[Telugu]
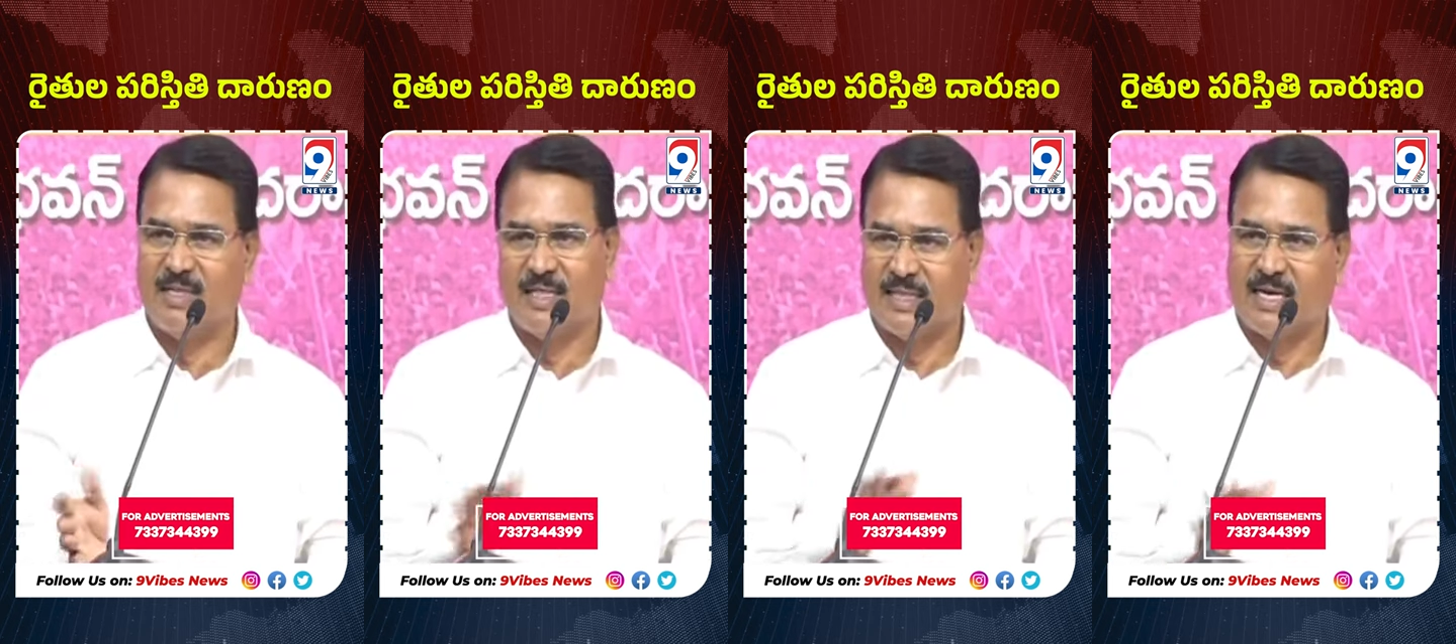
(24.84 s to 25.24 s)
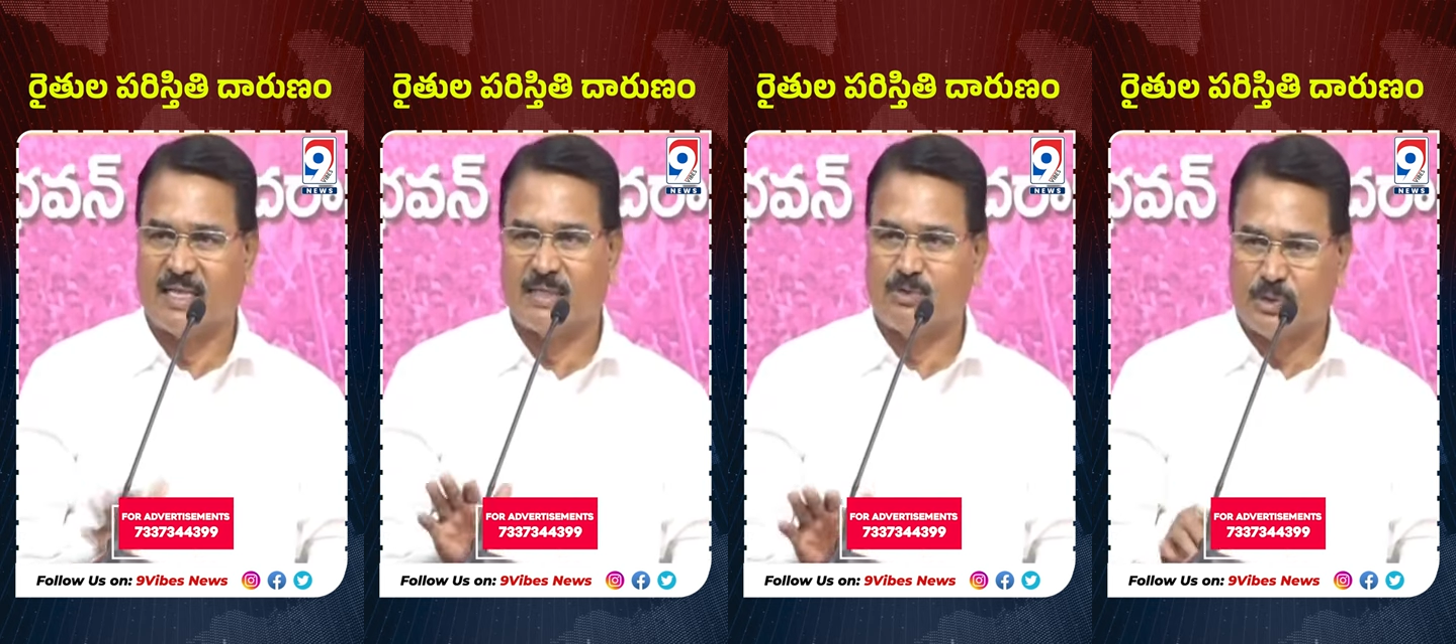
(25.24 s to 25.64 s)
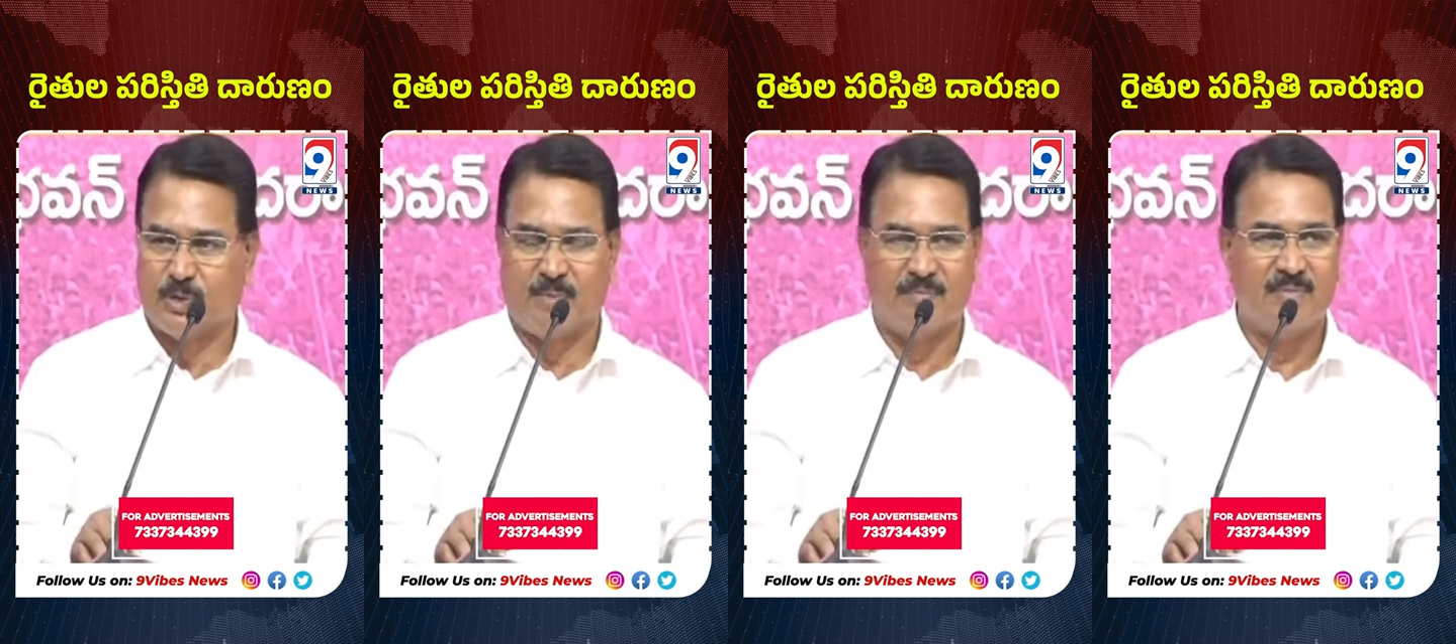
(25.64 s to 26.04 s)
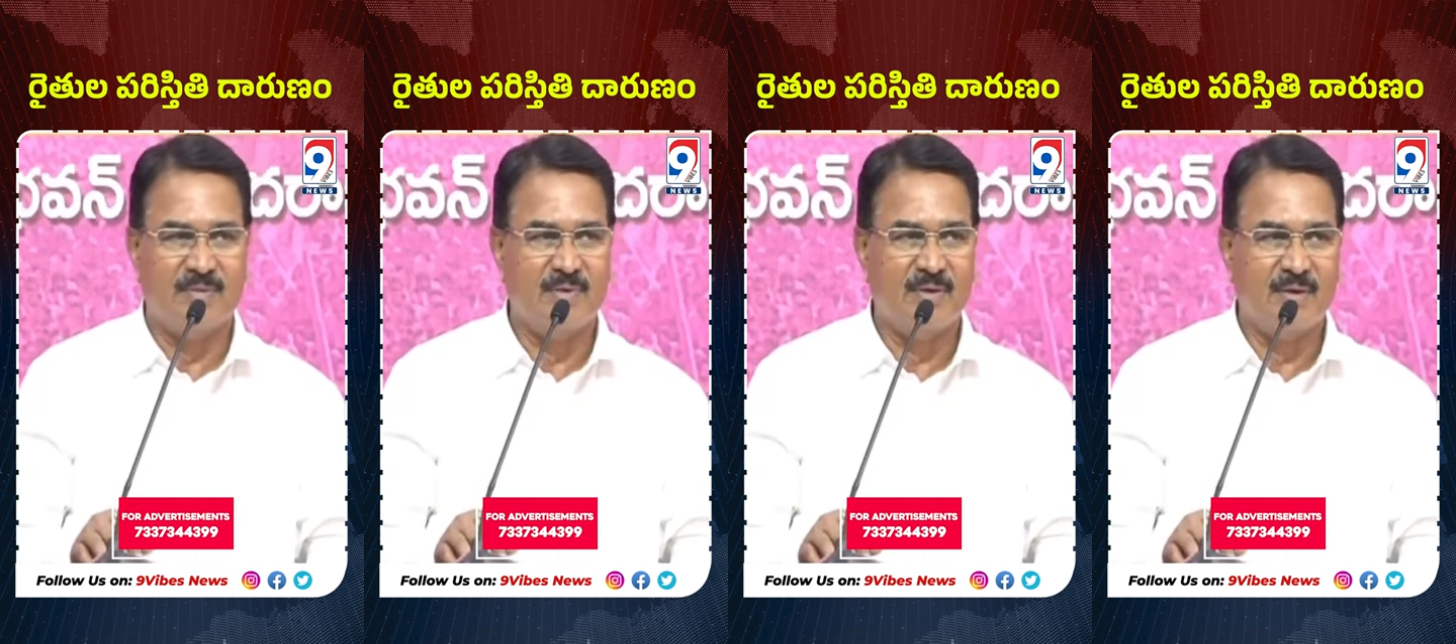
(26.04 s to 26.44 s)
ప్రభుత్వాలు ప్రజల
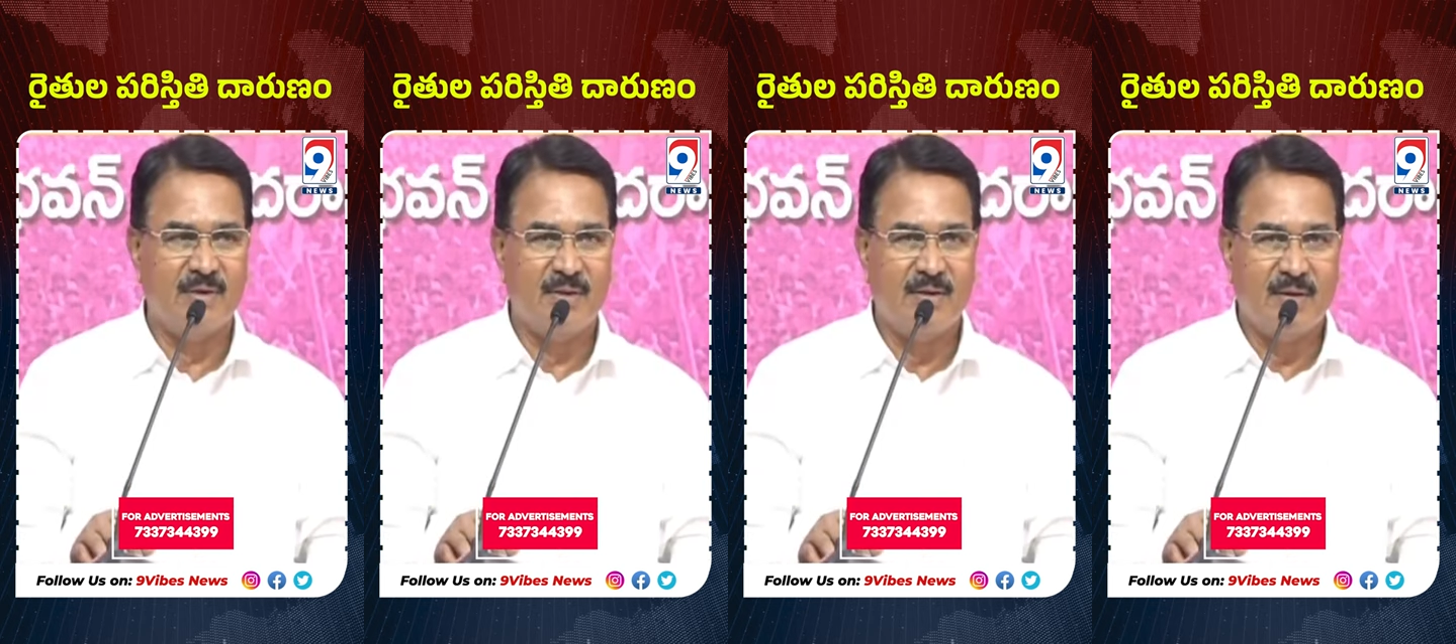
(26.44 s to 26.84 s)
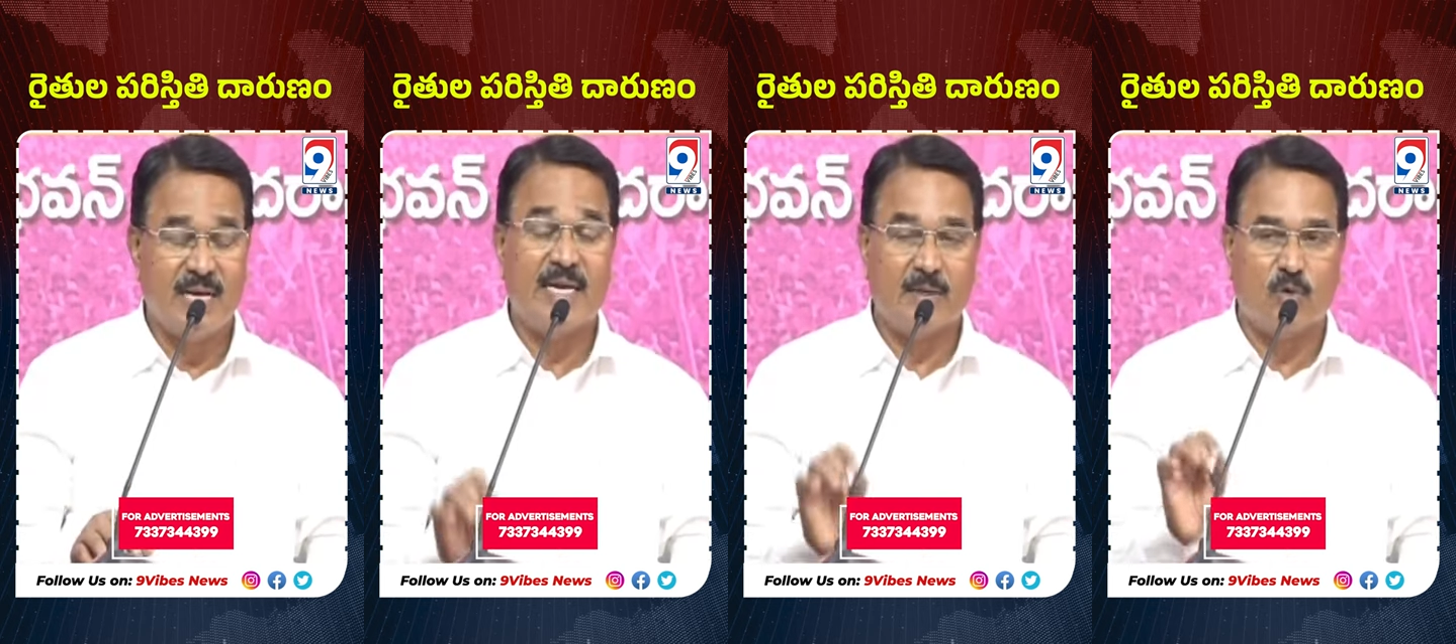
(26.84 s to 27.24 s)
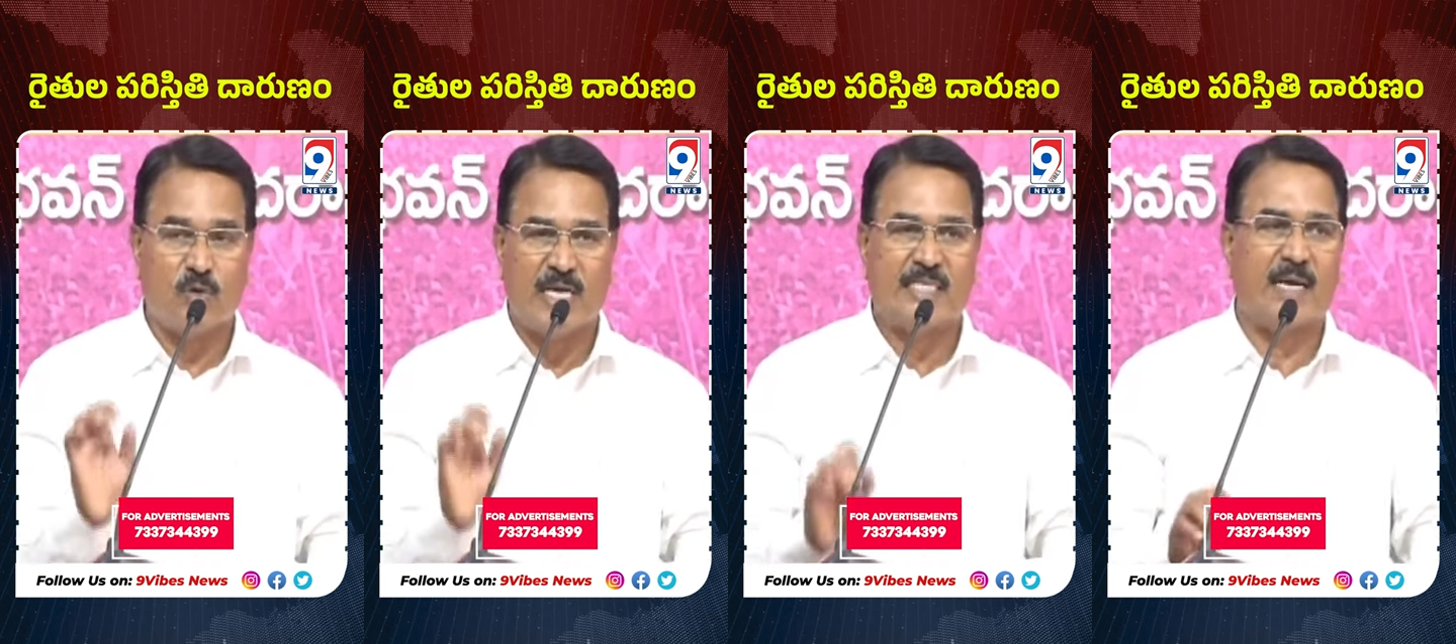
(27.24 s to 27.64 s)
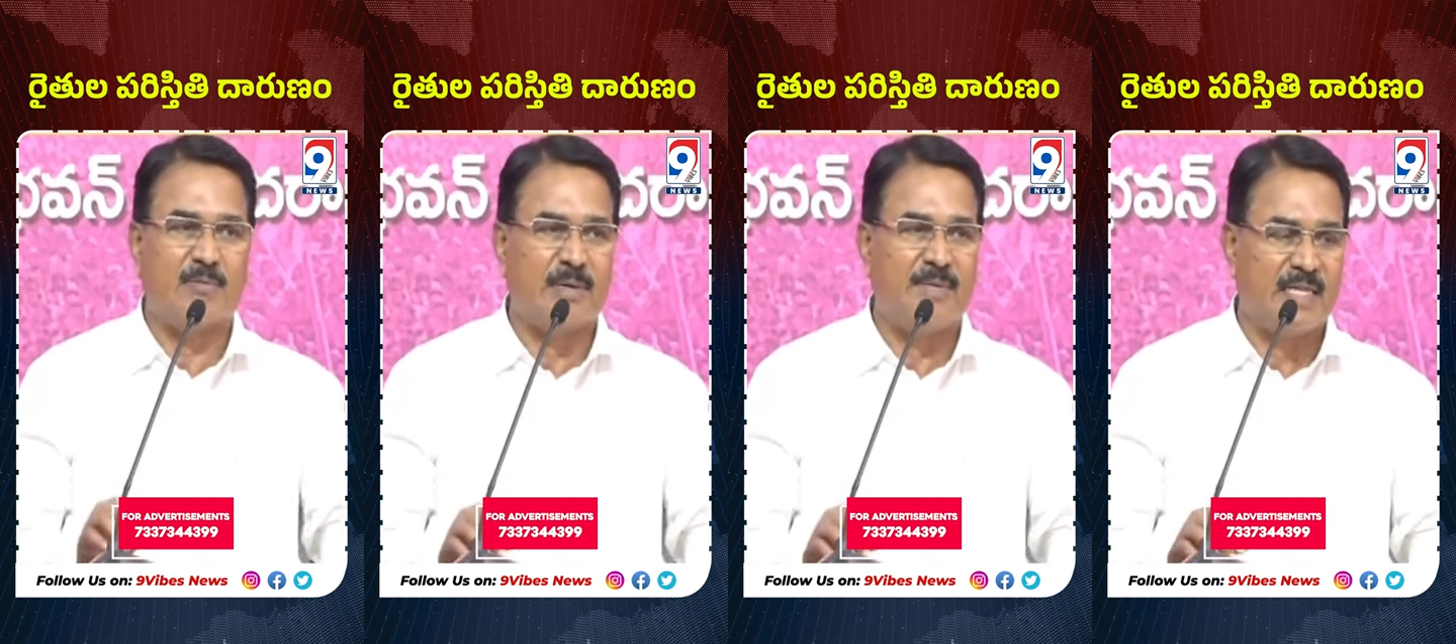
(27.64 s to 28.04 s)
కష్టాల్ని అర్థం చేసుకోవాలి తప్ప